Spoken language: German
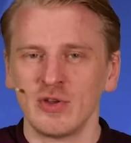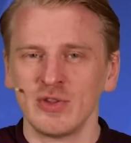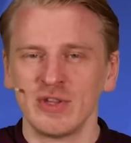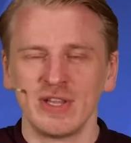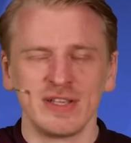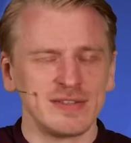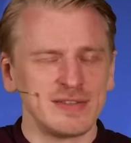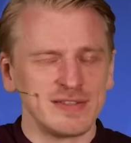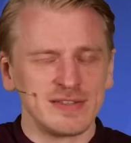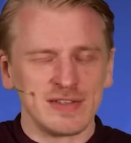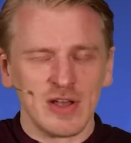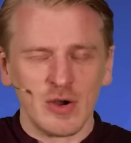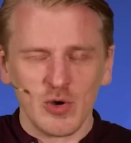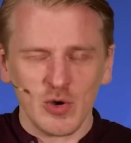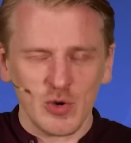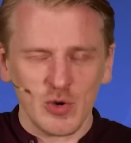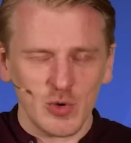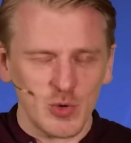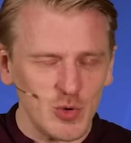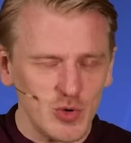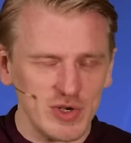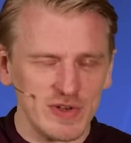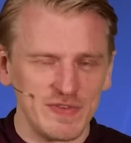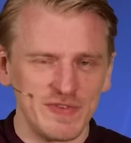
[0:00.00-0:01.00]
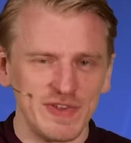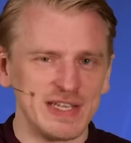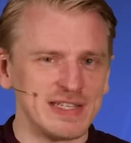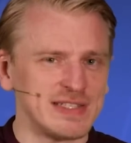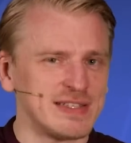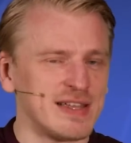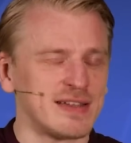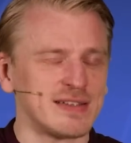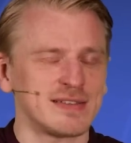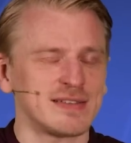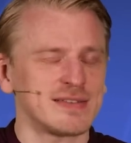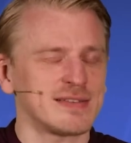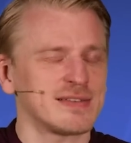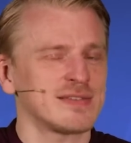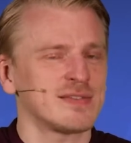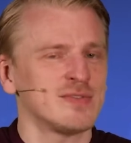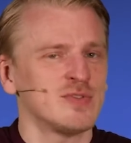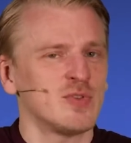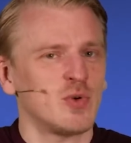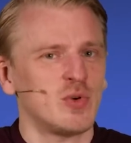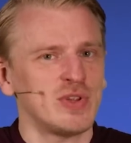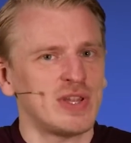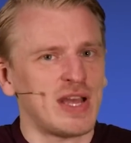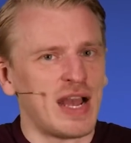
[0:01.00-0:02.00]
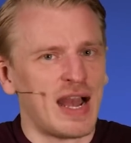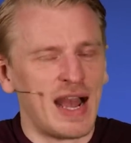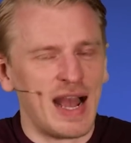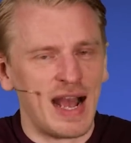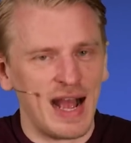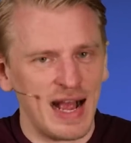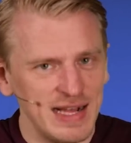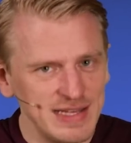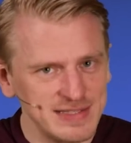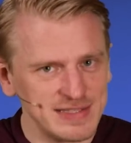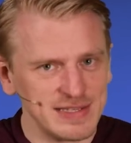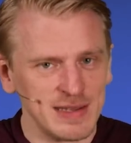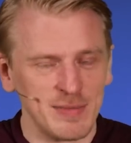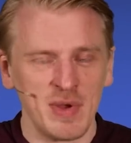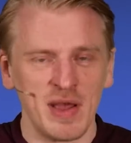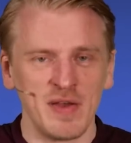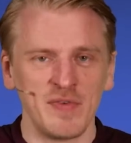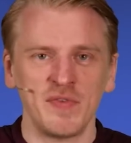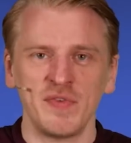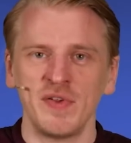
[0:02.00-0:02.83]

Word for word: Und das ist auch gut. Wie gesagt, es ist ein unterhaltsamer